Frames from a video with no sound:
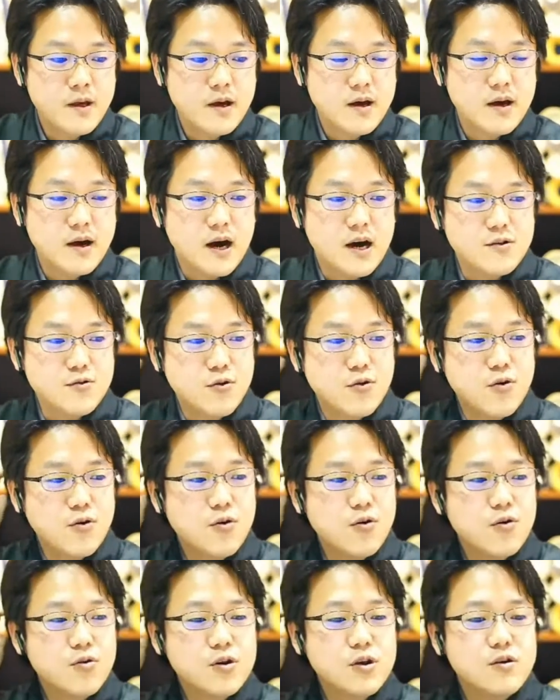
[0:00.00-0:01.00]
あ
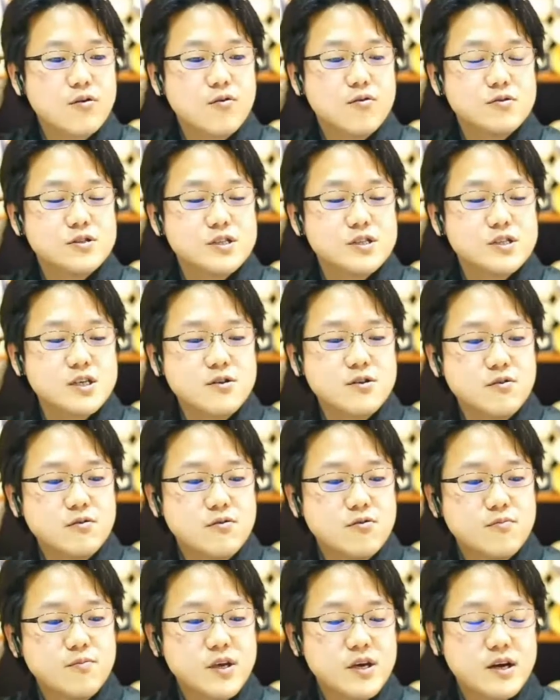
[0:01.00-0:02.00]
の、お茶の
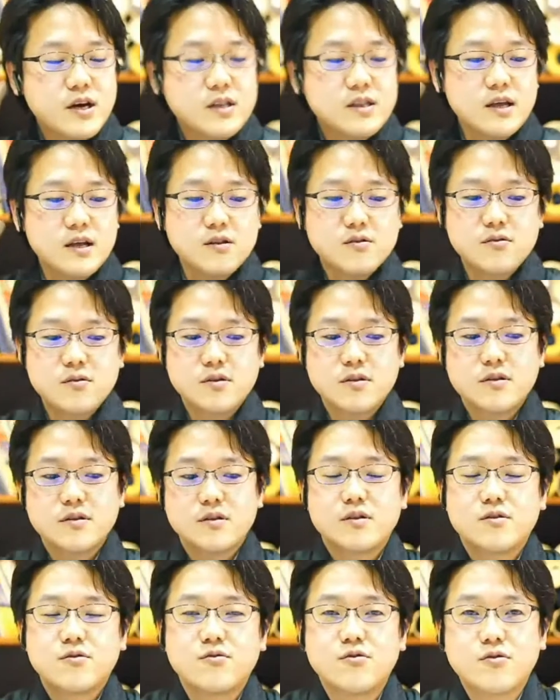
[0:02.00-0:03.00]
飲み方
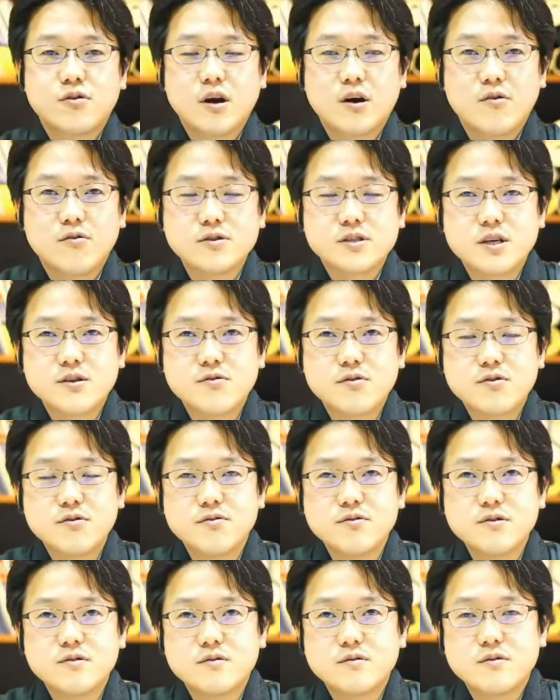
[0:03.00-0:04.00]
というか、お茶の
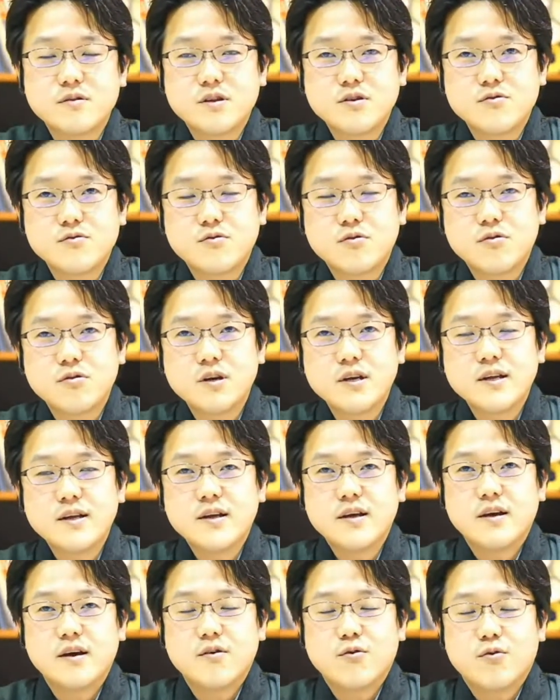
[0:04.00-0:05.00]
教室っていうと、
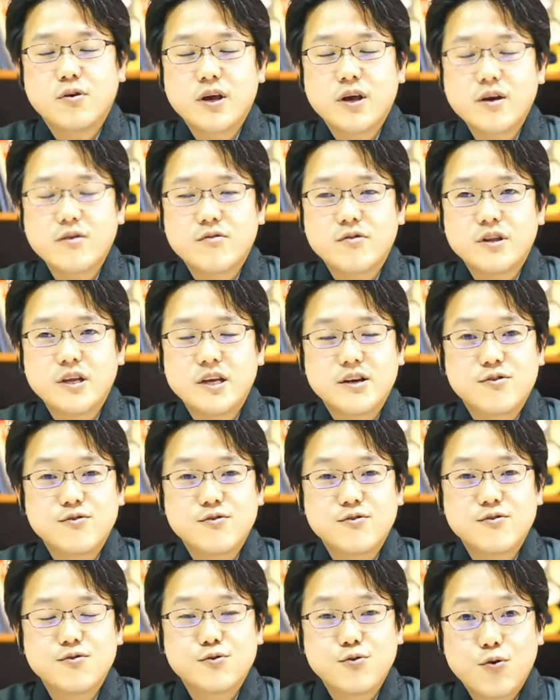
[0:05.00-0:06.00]
えお稽古に行
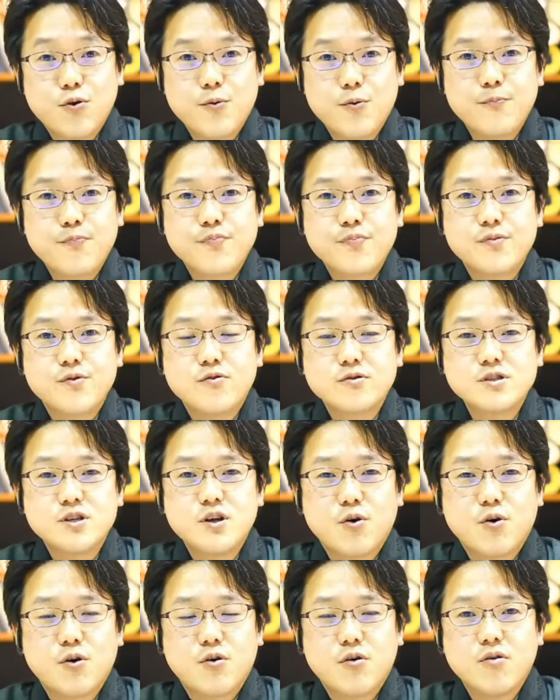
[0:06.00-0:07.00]
くと、ど
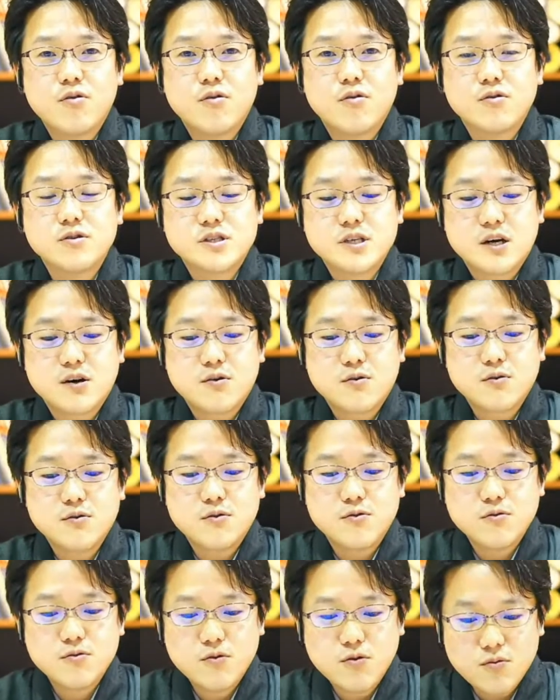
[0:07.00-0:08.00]
もお茶
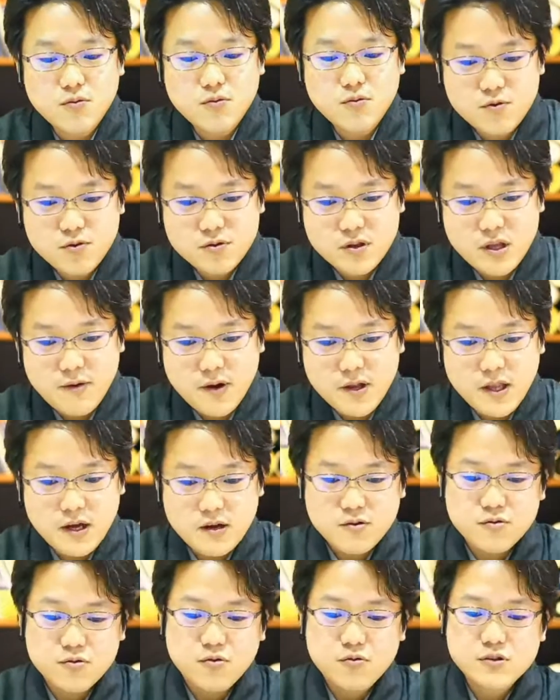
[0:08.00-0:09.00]
を飲むんで
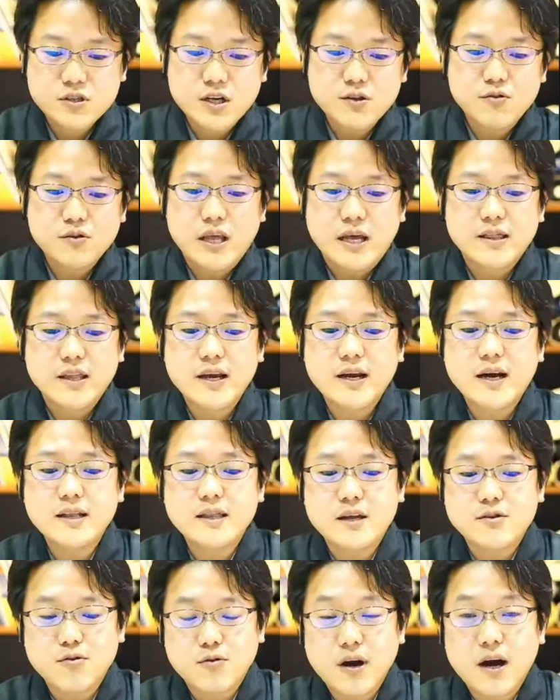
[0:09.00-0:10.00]
はなく、お茶の立て
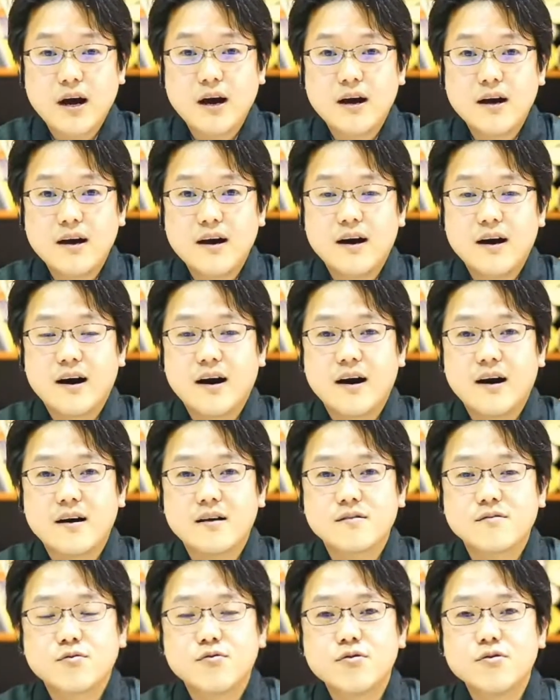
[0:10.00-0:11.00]
方とか、
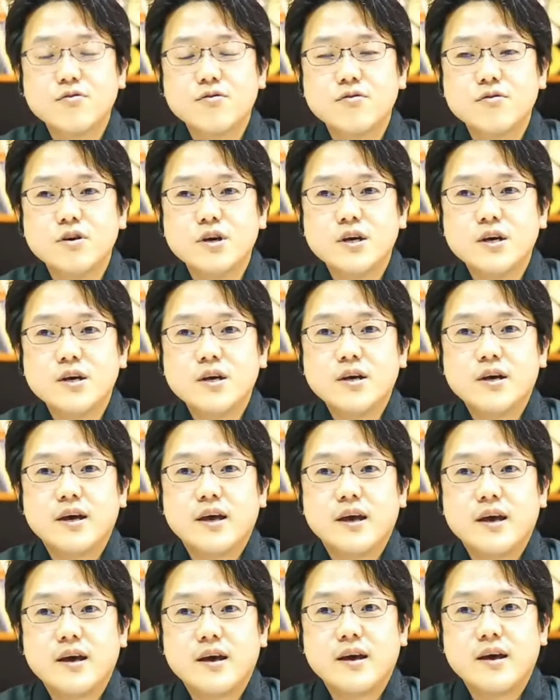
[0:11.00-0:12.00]
あそういう、
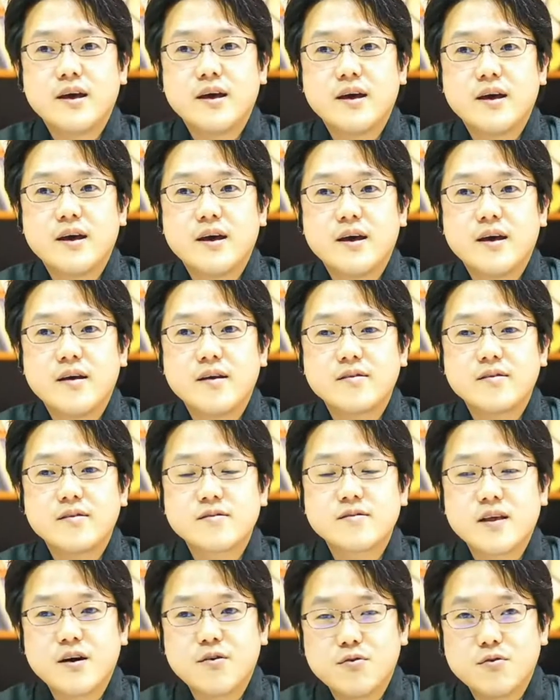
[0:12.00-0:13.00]
えー、
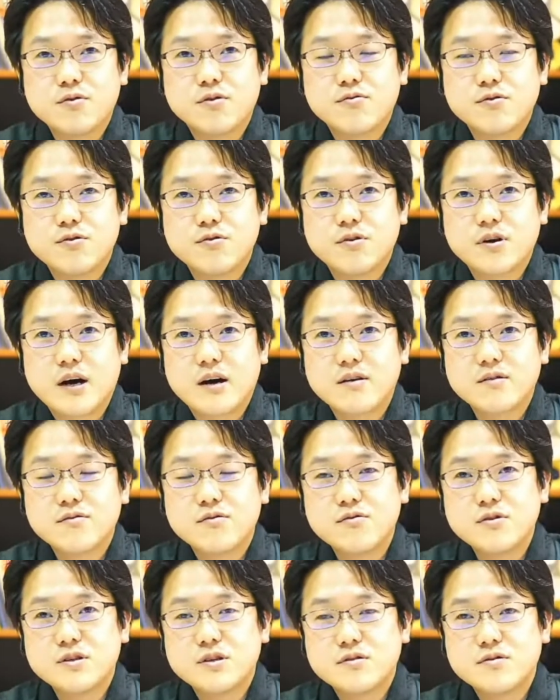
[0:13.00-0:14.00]
作法というか、
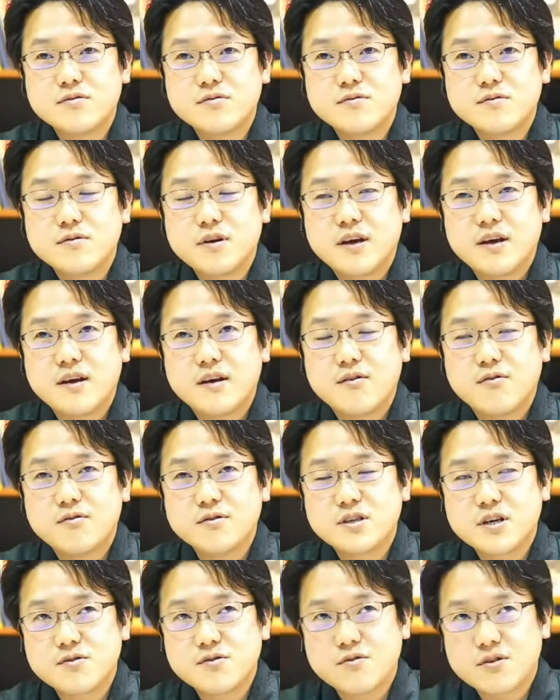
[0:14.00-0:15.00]
そういう、えー、
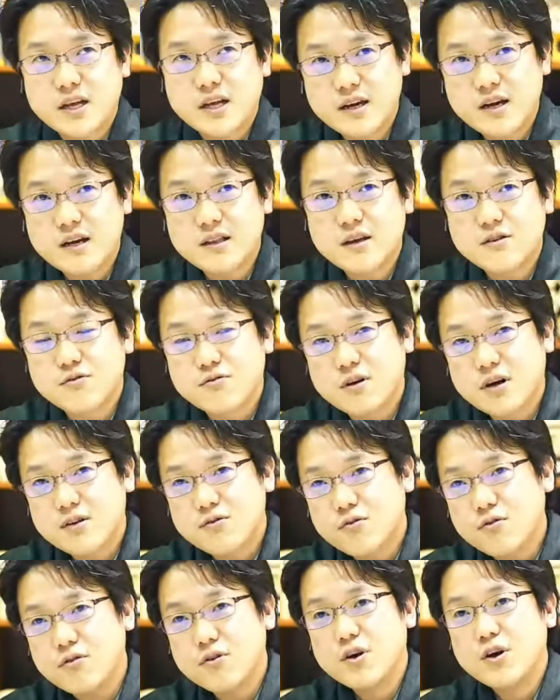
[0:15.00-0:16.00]
お茶の立て方と
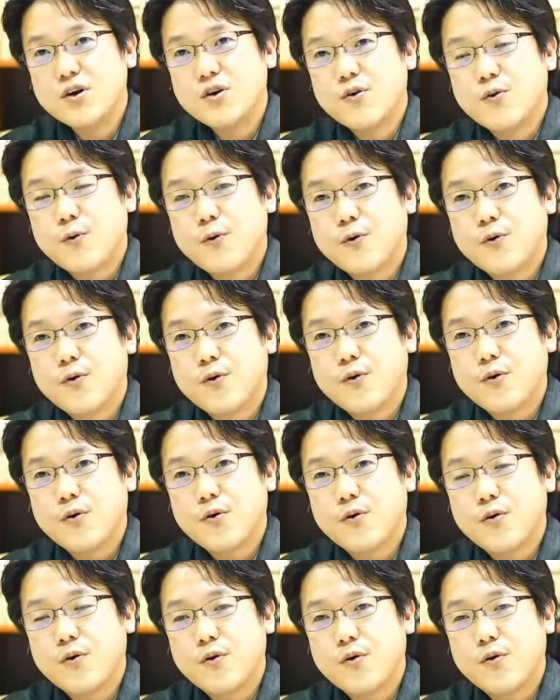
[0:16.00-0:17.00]
かの
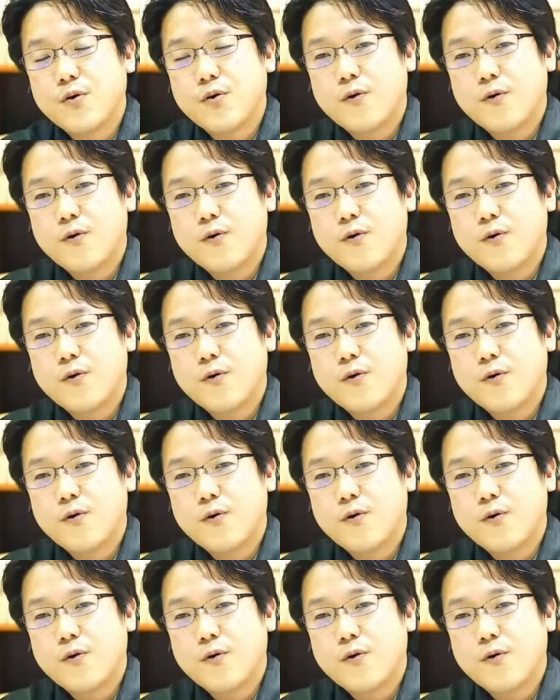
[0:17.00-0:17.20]
お